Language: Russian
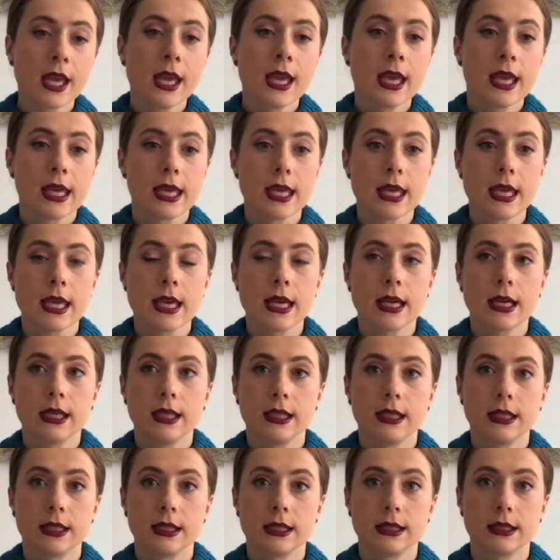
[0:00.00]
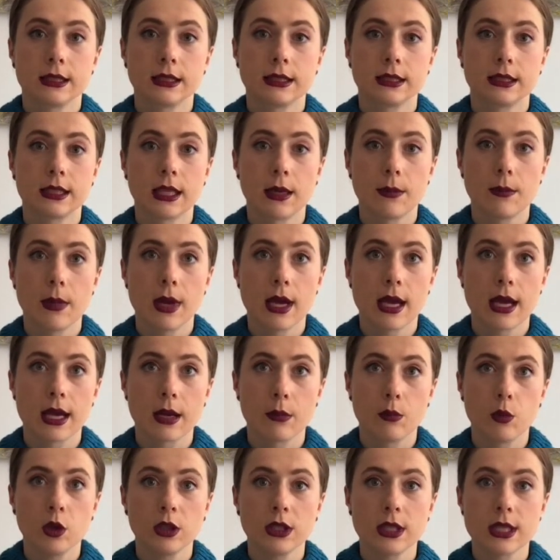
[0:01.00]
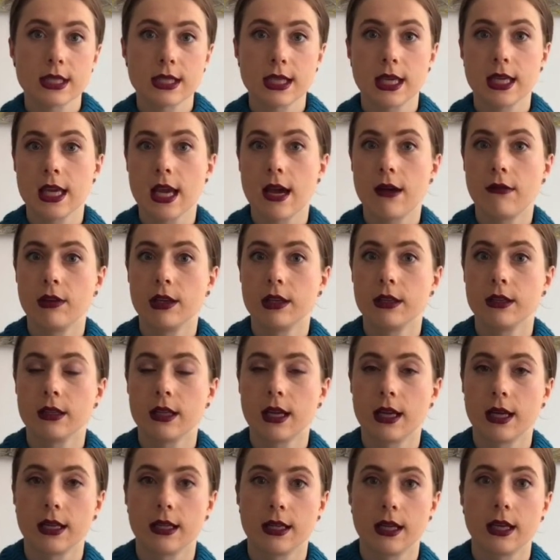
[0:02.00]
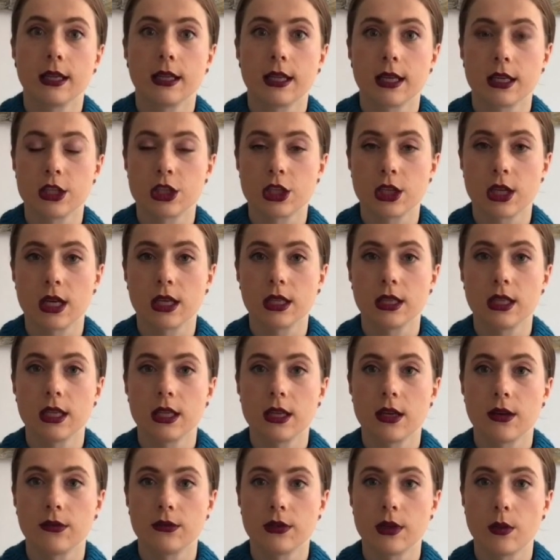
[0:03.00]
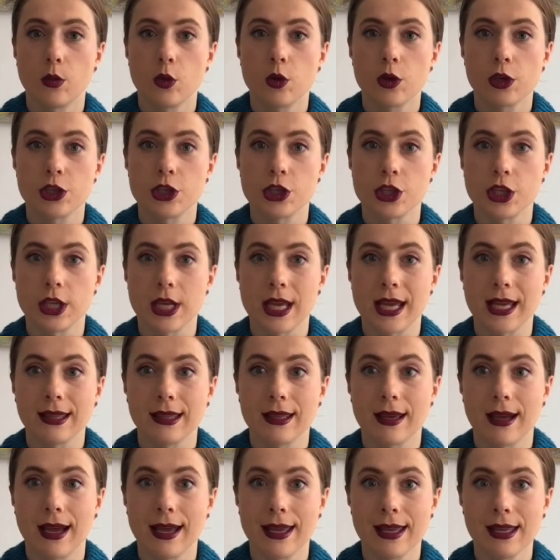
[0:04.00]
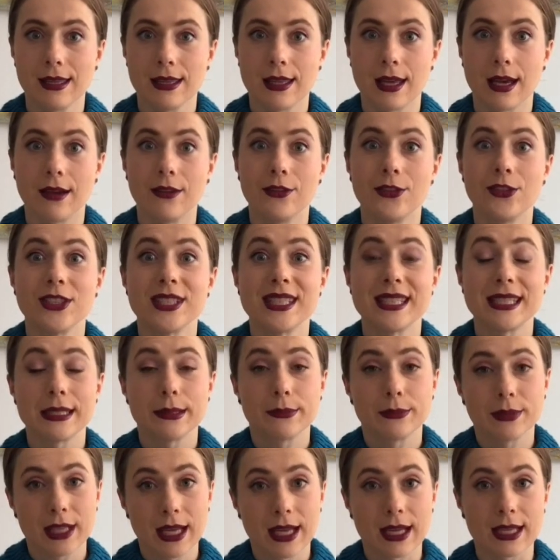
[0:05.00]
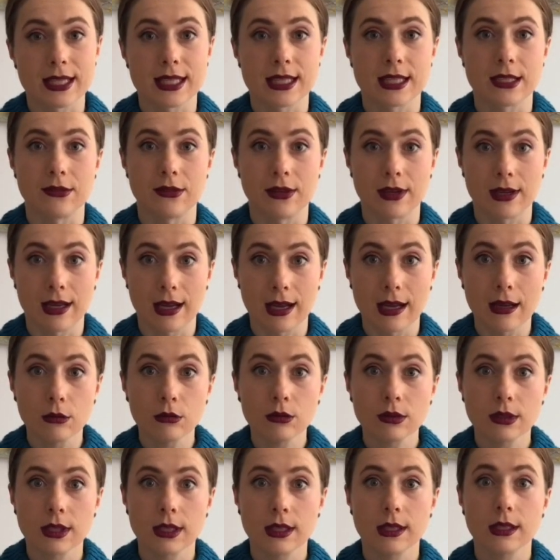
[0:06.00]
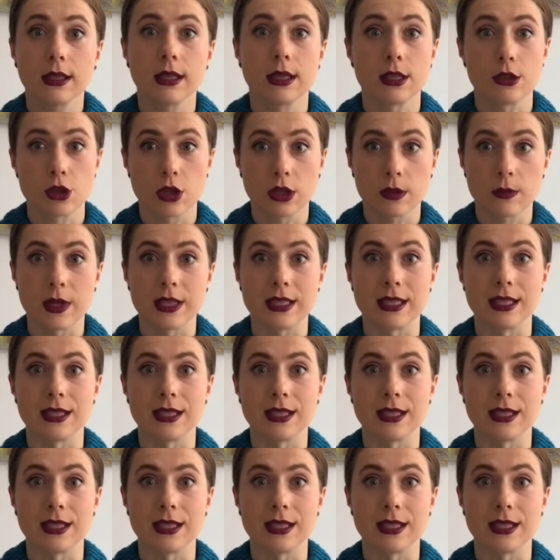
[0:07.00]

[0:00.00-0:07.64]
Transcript: И э, сама работа заявлена, да, и также как дана в наборчике, это Аида 18 каунта, хочу отметить,